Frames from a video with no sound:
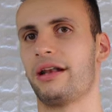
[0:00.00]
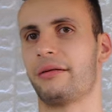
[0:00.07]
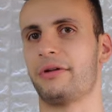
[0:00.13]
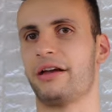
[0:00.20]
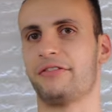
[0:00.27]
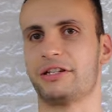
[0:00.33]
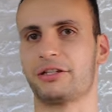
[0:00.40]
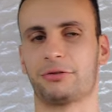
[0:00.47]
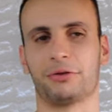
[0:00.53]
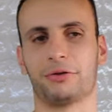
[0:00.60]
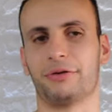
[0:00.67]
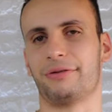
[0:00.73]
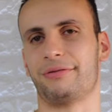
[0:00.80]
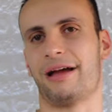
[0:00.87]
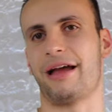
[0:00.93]
l'abbia
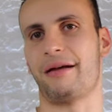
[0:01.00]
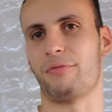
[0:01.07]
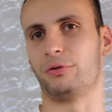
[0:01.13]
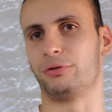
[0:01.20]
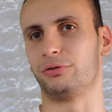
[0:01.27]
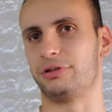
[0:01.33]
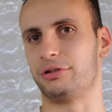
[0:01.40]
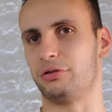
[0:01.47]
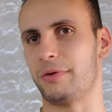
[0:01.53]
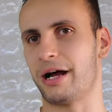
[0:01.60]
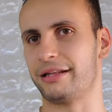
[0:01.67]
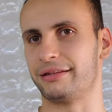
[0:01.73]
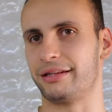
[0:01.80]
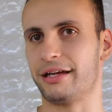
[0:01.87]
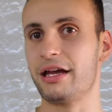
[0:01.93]
visto è molto
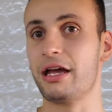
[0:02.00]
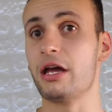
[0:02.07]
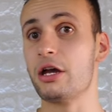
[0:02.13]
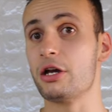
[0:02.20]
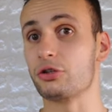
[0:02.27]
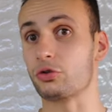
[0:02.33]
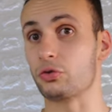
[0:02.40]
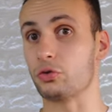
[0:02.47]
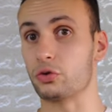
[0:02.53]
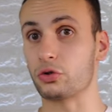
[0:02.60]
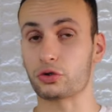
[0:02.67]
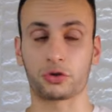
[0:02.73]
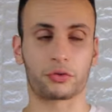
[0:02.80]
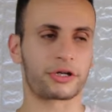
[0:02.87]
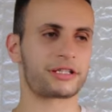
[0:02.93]
titubante
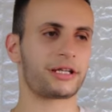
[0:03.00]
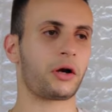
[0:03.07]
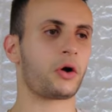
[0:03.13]
su, su, questa